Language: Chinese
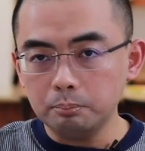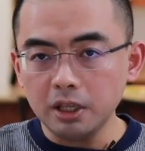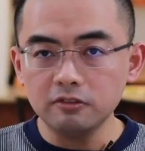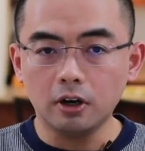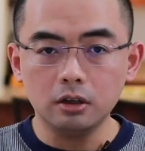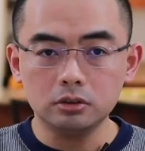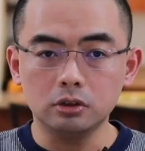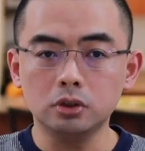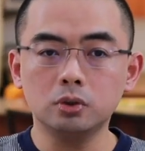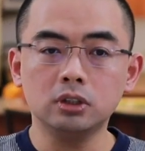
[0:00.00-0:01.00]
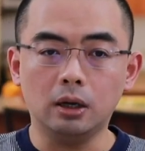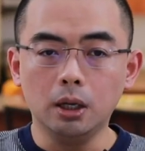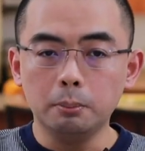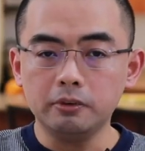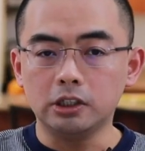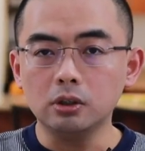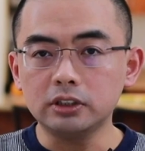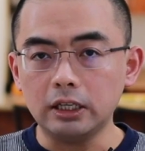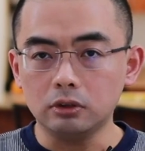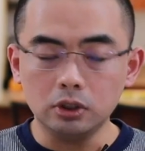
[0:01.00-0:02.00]
辩方，也就是说呢，孟晚舟的
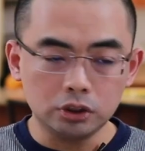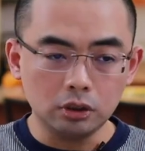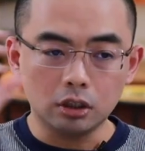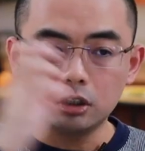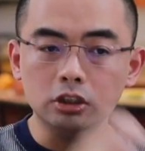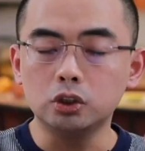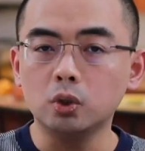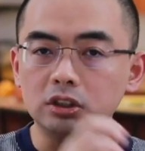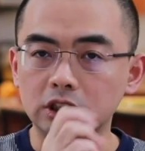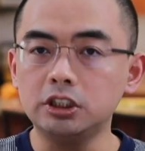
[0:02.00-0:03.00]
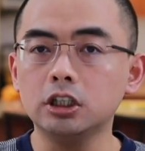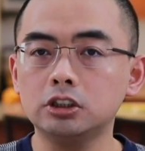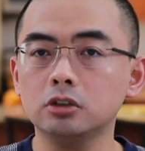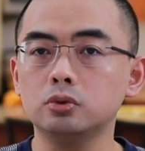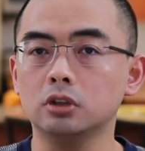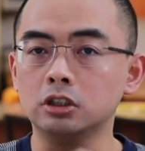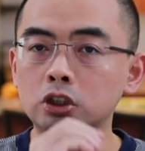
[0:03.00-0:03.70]
代理律师呢，可以说你这个证据呢，